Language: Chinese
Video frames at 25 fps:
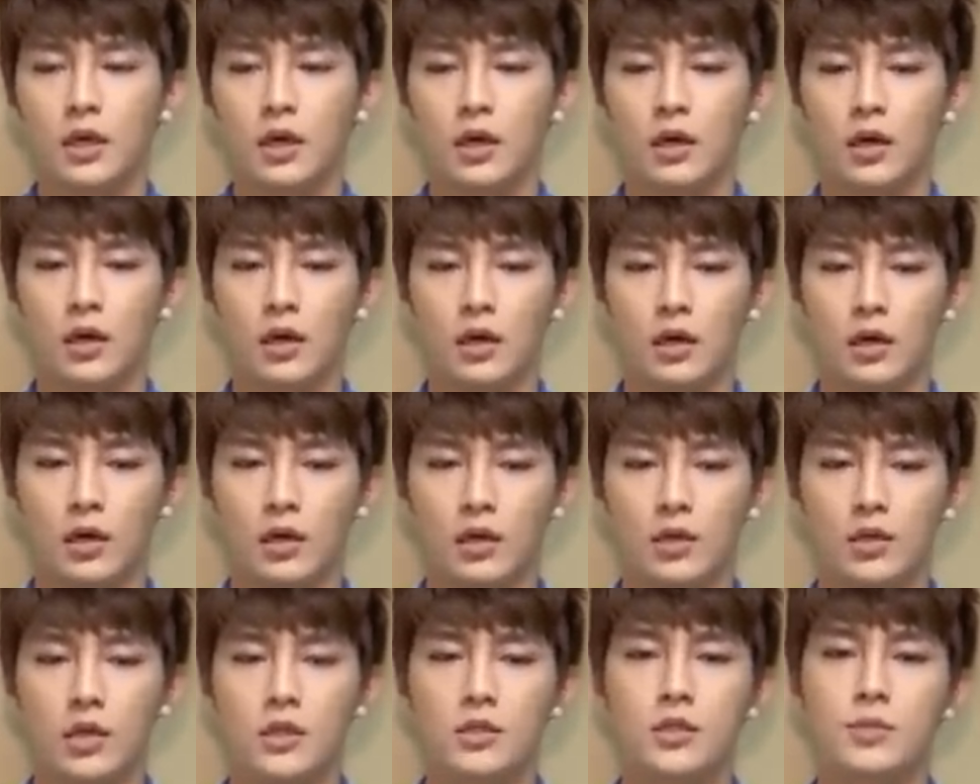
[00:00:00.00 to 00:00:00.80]

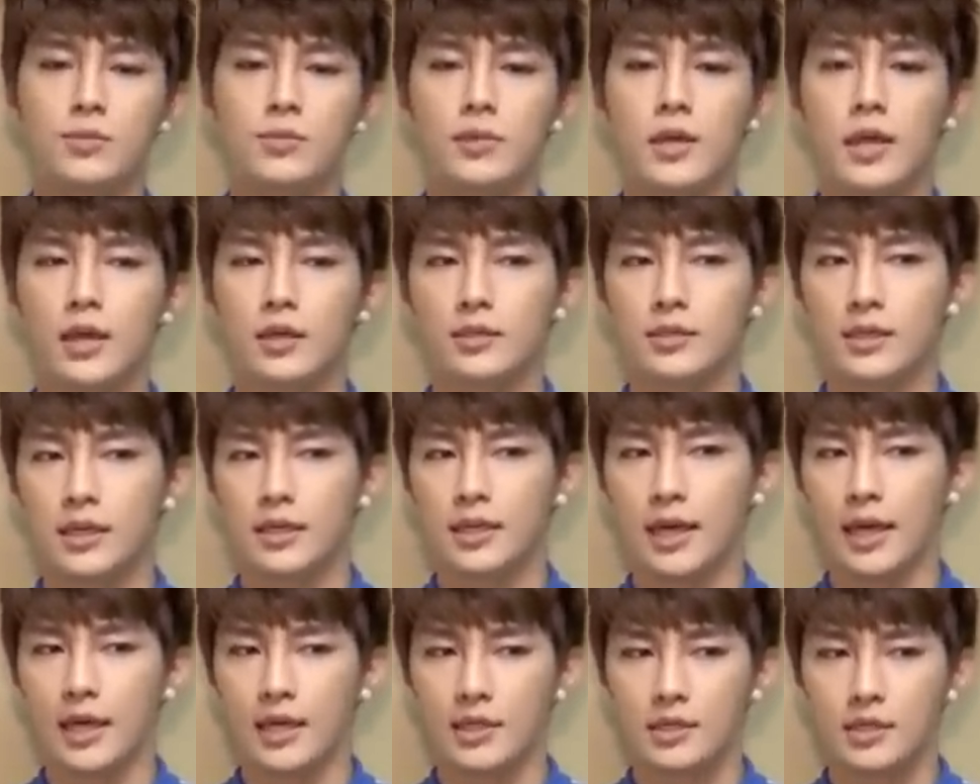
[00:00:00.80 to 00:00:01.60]
呃，要怎么样
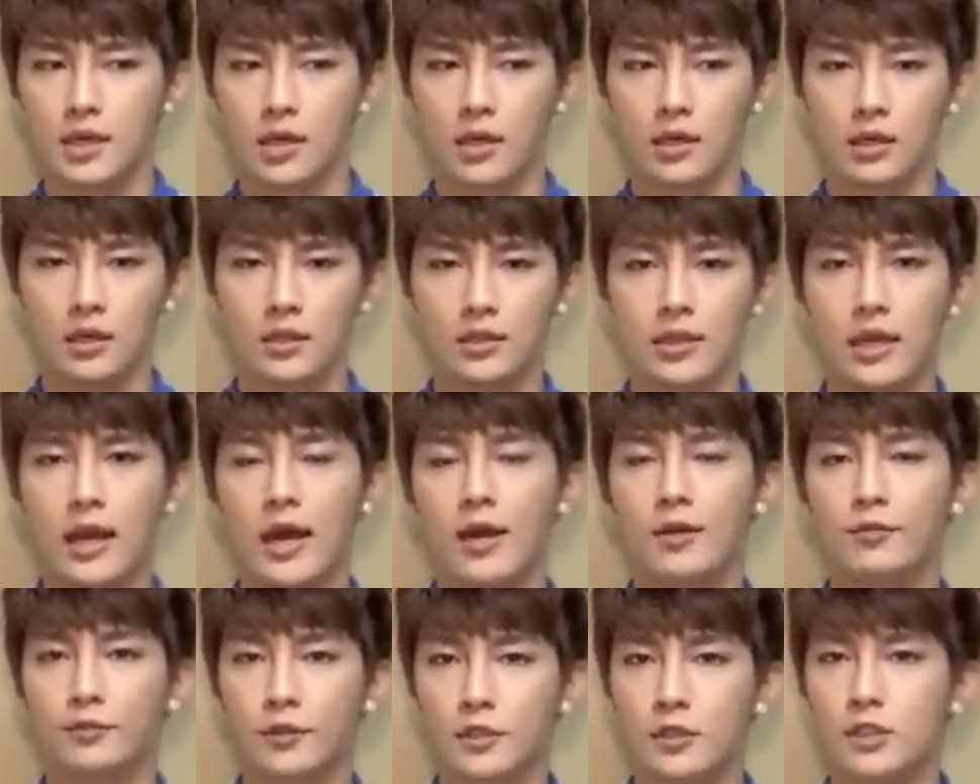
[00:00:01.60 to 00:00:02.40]
在台上跟大
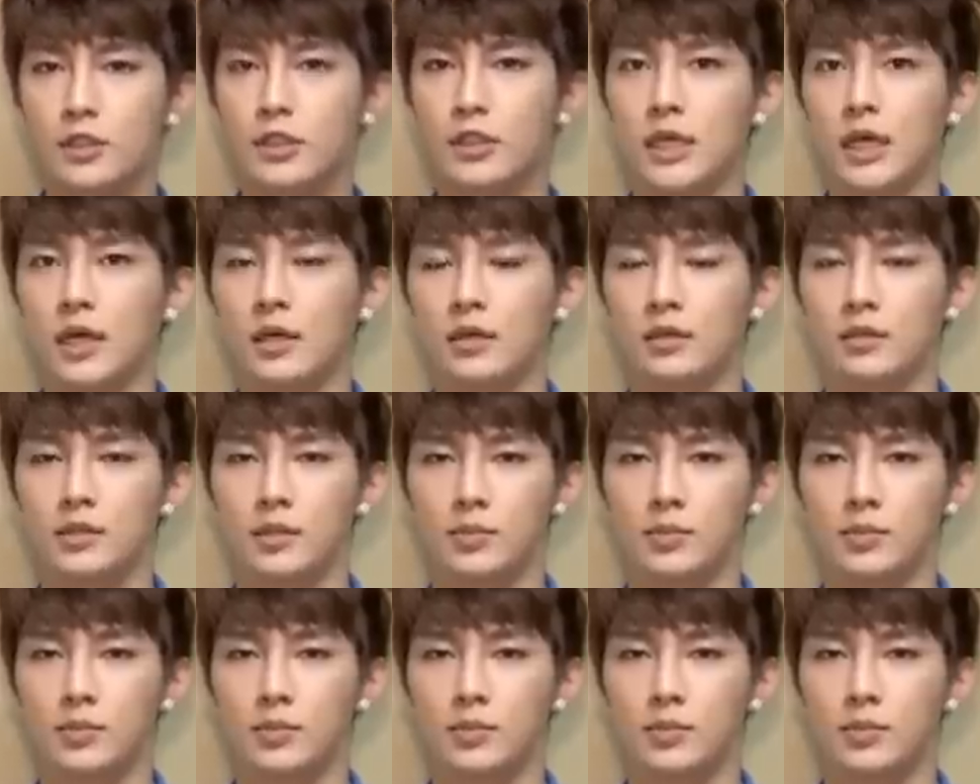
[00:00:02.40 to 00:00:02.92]
家分享，